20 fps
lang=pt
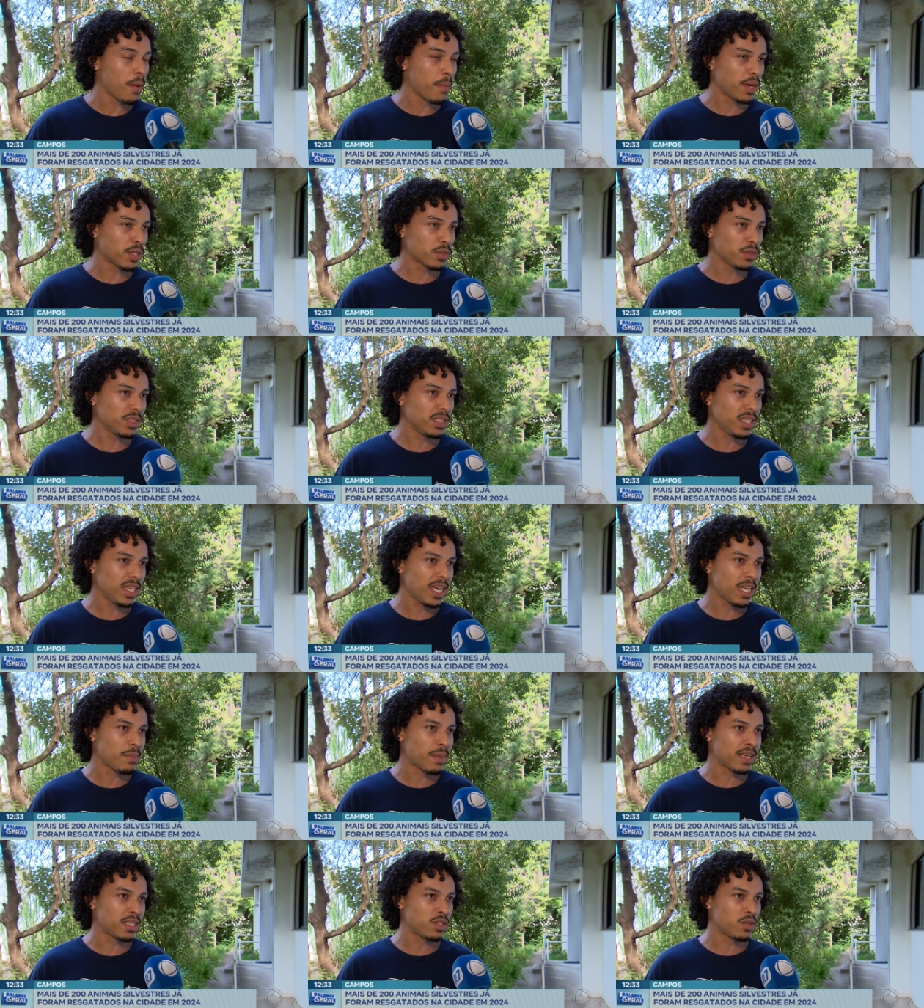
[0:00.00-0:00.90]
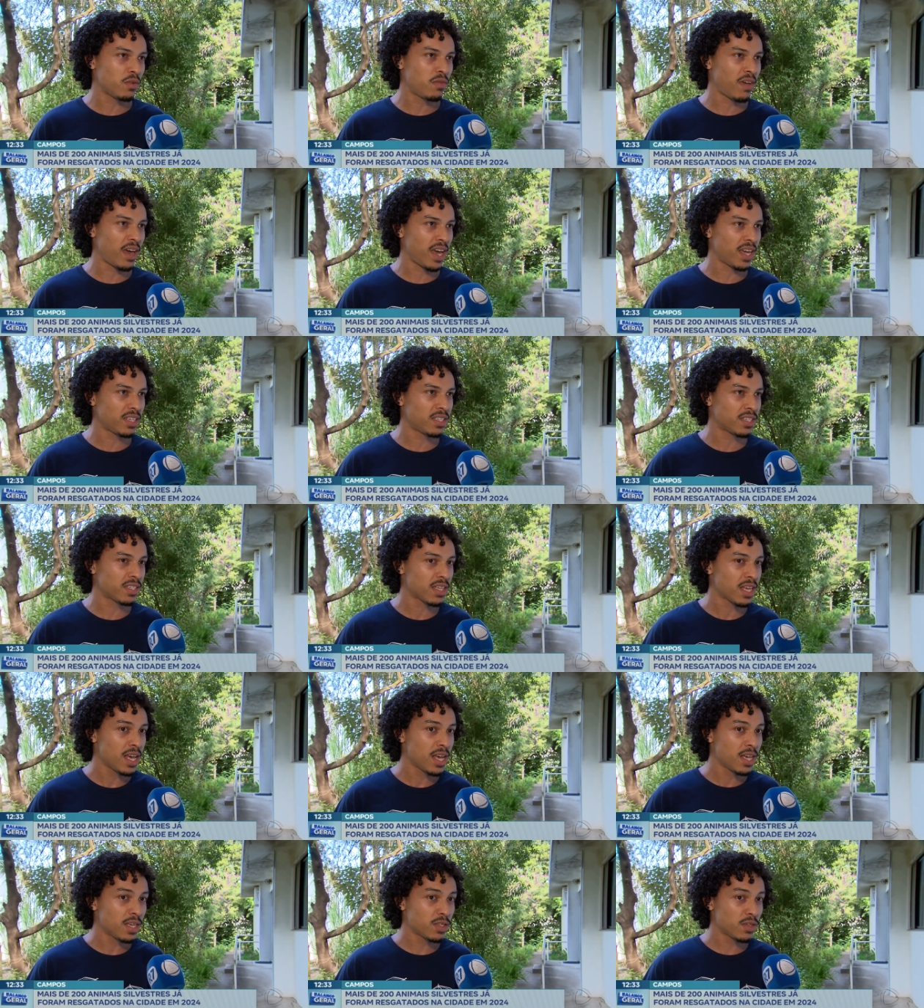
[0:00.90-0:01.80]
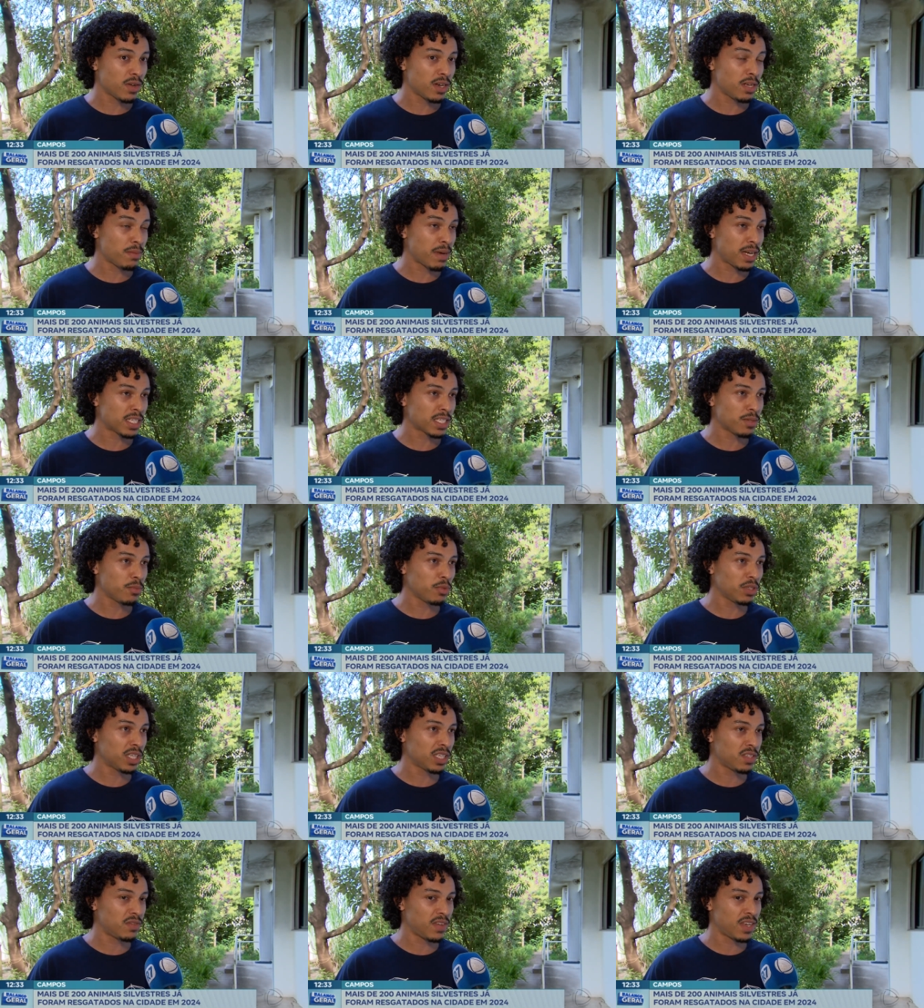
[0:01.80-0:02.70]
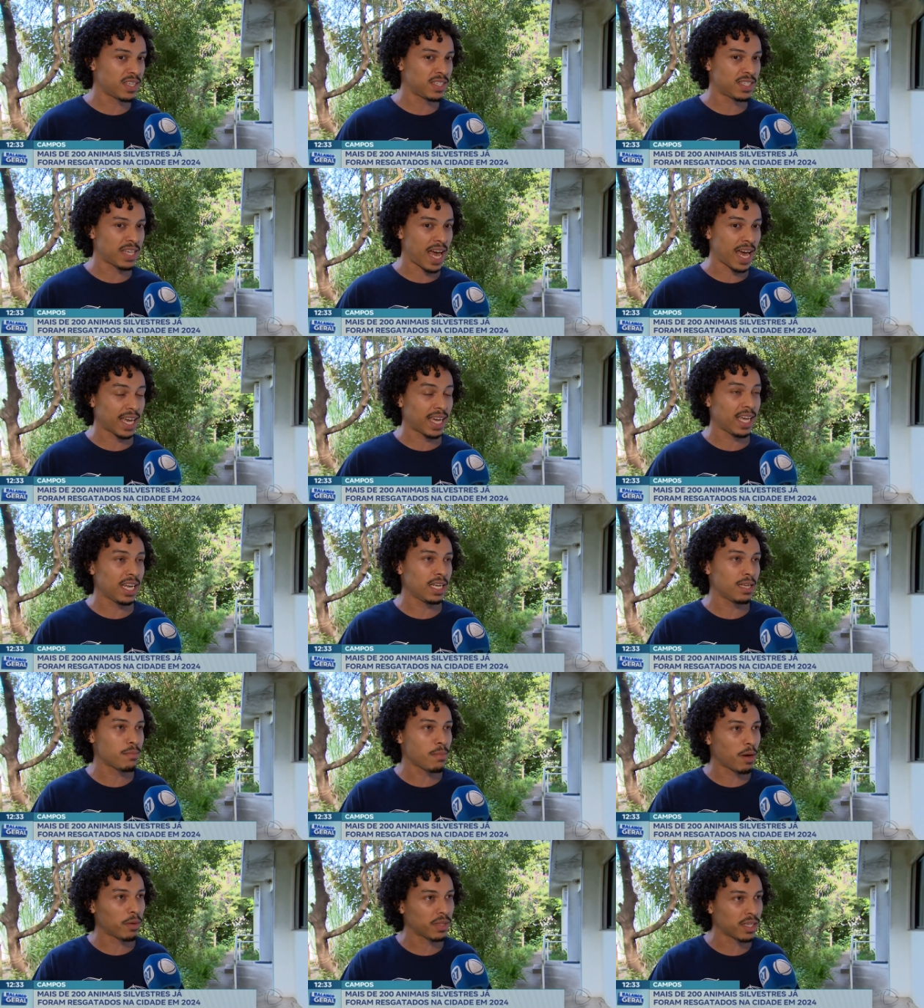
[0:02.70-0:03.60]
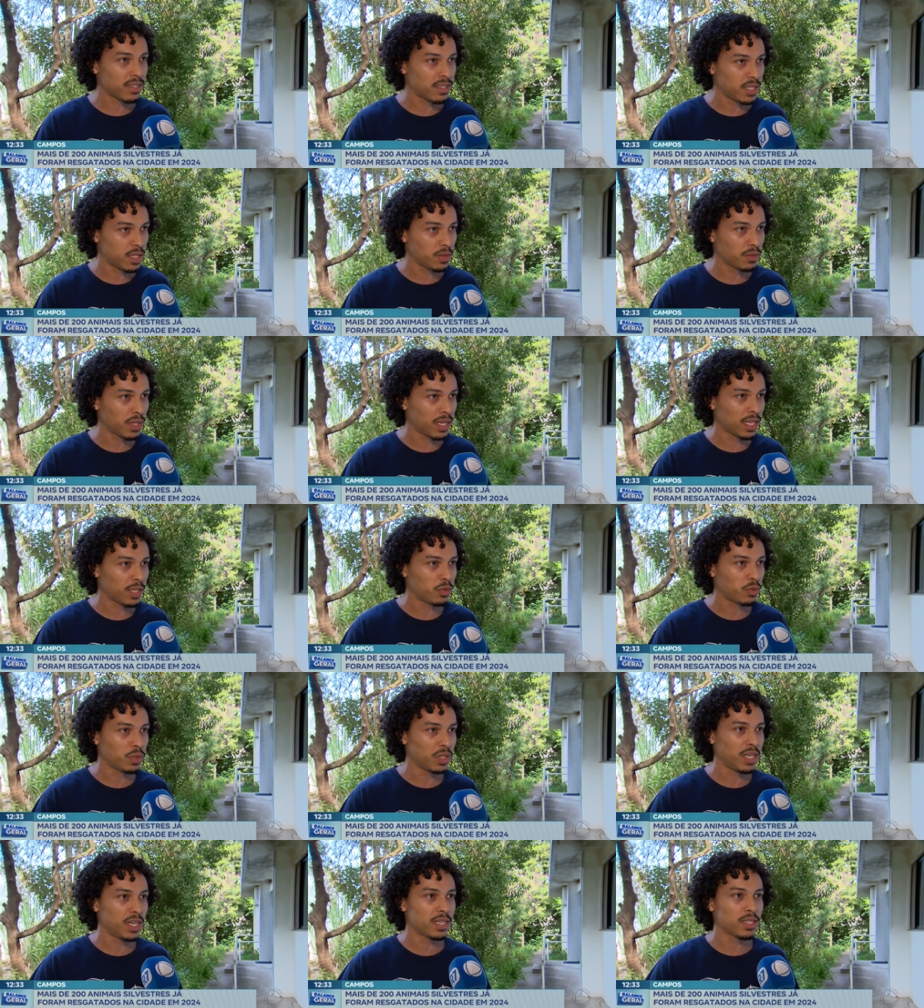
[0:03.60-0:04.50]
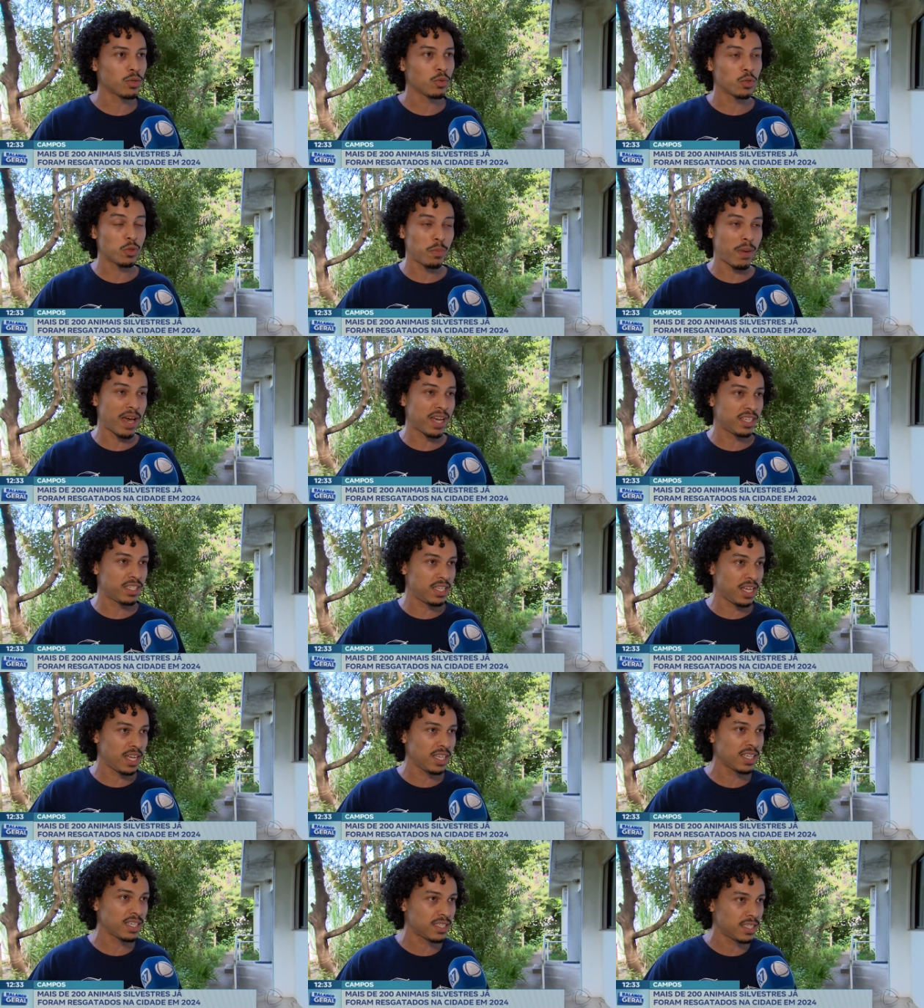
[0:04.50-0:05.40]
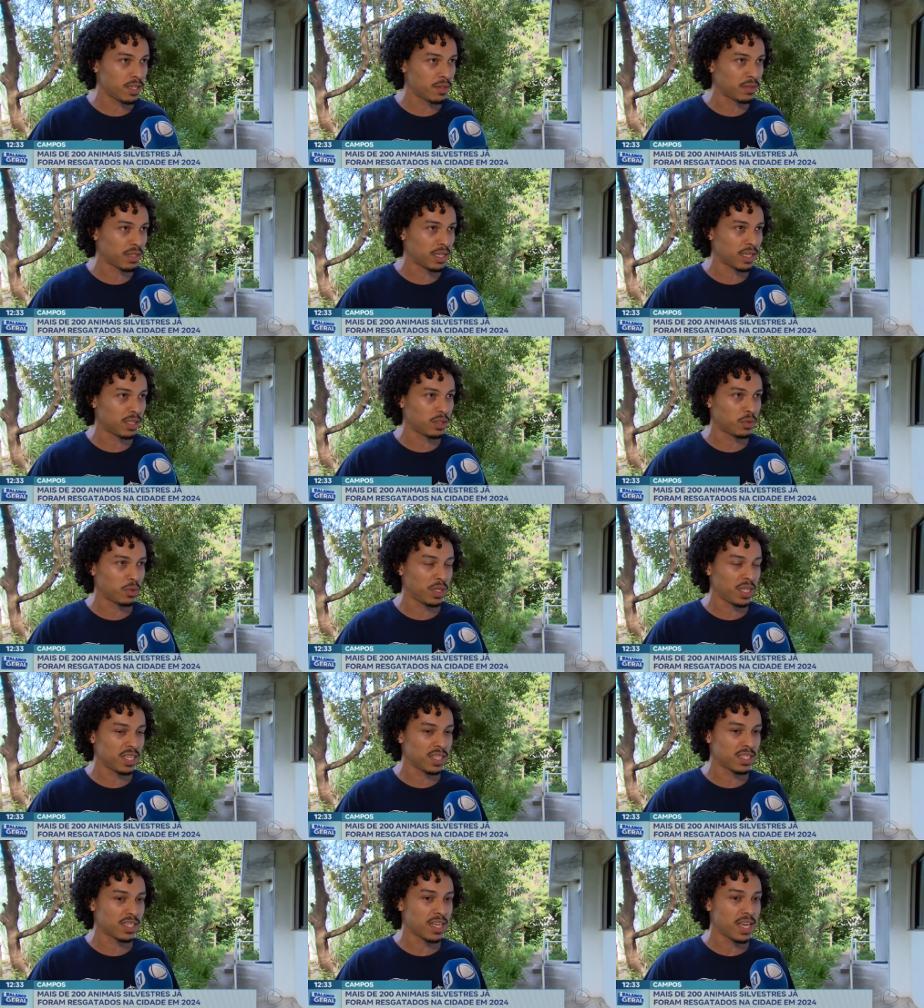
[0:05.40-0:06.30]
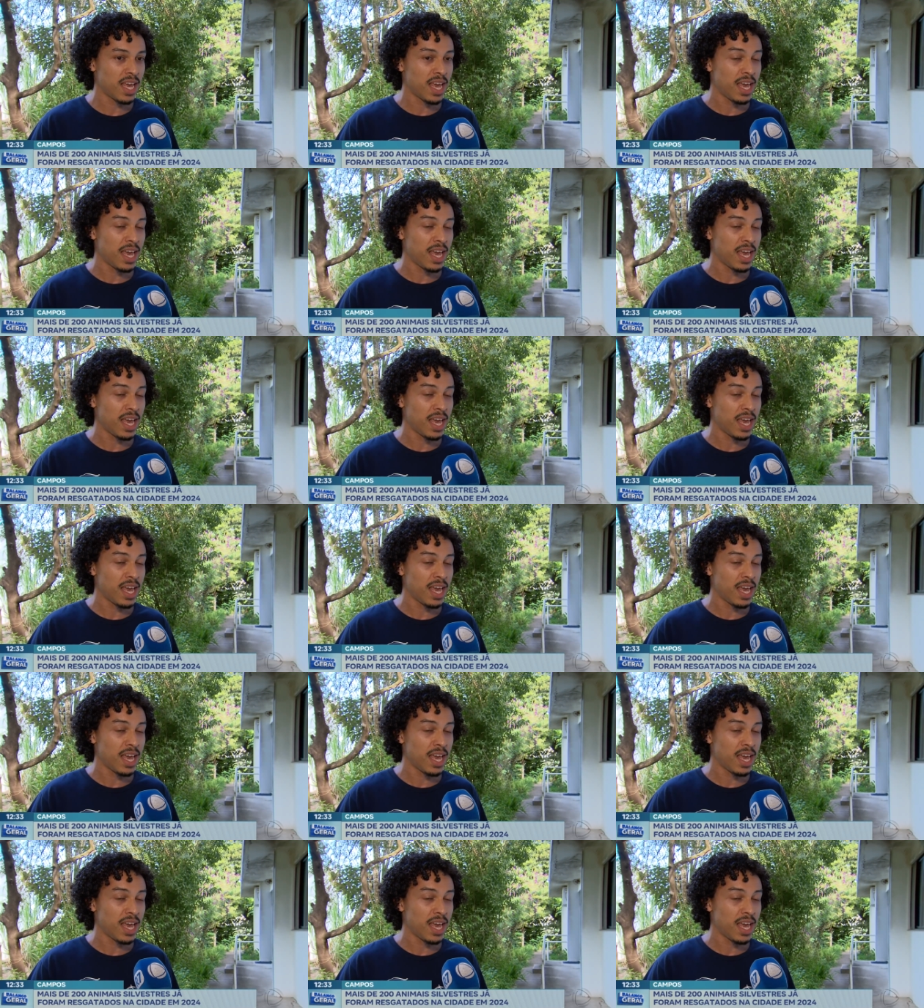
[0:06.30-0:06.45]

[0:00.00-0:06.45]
Mas quando você tem animais silvestres, são animais que muitas vezes aquele animal nasceu na natureza, ou os pais dele nasceram na natureza,